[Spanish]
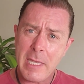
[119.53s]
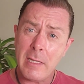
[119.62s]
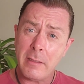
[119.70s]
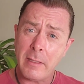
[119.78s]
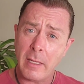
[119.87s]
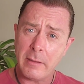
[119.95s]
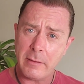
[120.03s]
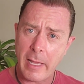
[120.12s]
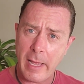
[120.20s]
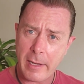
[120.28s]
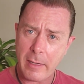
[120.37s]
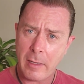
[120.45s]

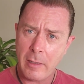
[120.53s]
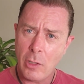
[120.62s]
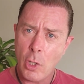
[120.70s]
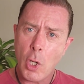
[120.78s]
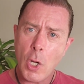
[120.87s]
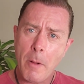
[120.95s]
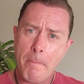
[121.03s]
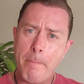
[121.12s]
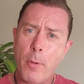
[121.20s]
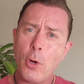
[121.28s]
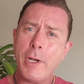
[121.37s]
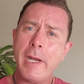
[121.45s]
intentar
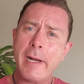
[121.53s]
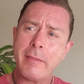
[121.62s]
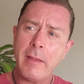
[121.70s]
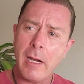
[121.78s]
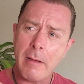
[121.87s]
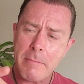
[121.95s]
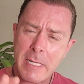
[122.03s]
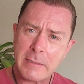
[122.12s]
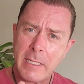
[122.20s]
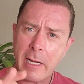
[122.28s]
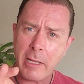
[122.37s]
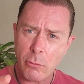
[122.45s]
ponerte la
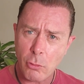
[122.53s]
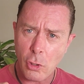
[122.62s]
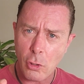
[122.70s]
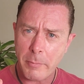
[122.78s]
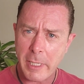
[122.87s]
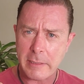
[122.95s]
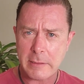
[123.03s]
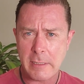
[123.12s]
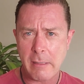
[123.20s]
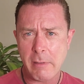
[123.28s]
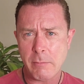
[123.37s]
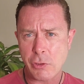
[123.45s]
máscara hombre
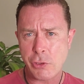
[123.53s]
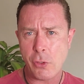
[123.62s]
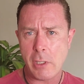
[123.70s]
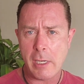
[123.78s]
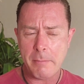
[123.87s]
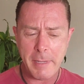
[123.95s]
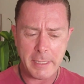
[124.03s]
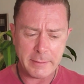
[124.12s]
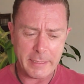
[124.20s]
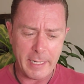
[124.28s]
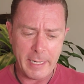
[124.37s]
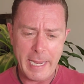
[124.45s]
estable
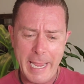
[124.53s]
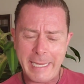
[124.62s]
emocionalmente.